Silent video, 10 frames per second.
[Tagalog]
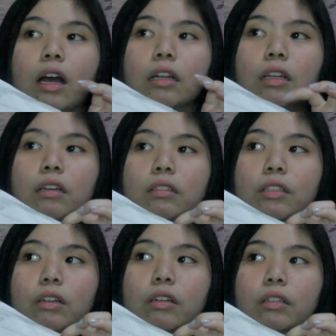
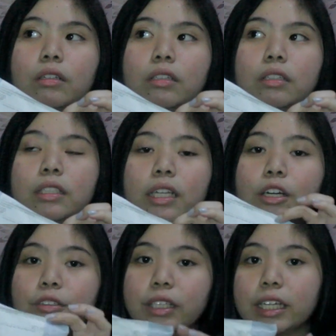tawag
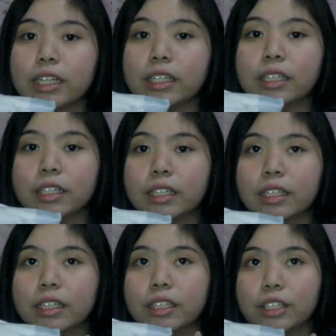COD.
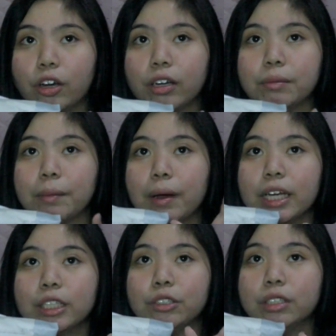yon may
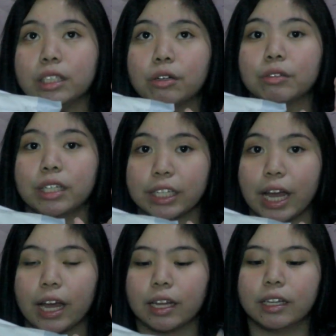bayad yung COD
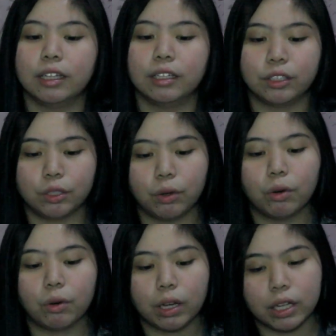niya.
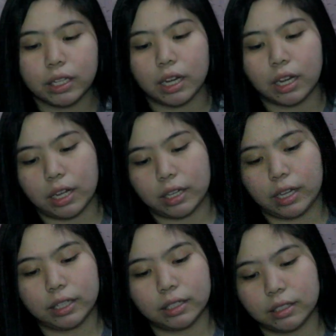So, ayun na nga
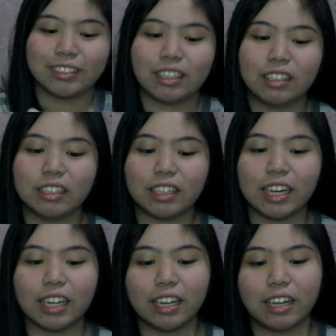guys. Sana
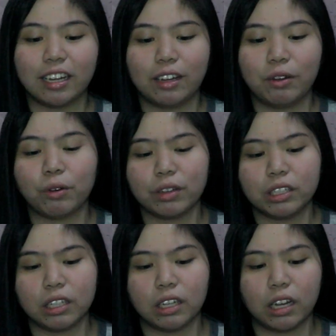talaga okay
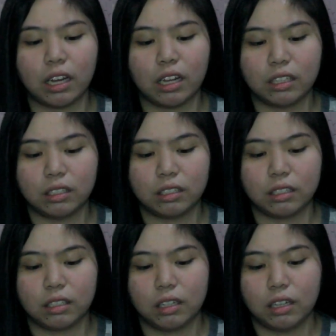siya
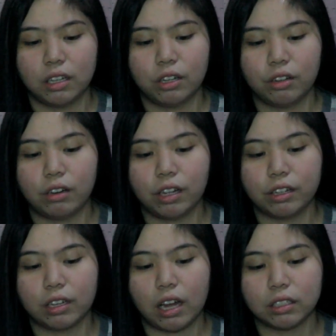guys. Yun lang
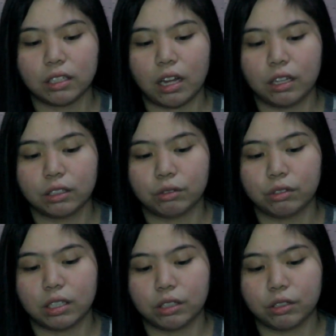yung naasahan ko
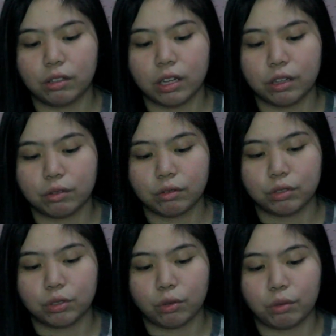dito. Yun lang yung
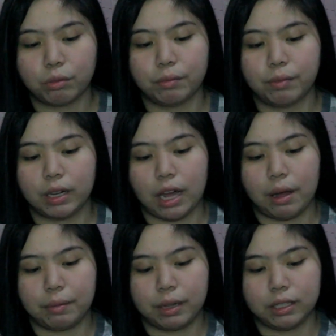gusto kong
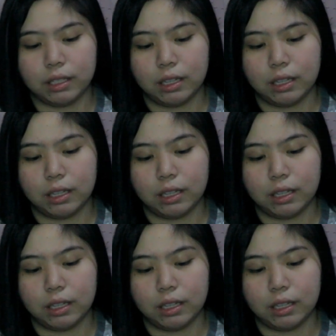malaman.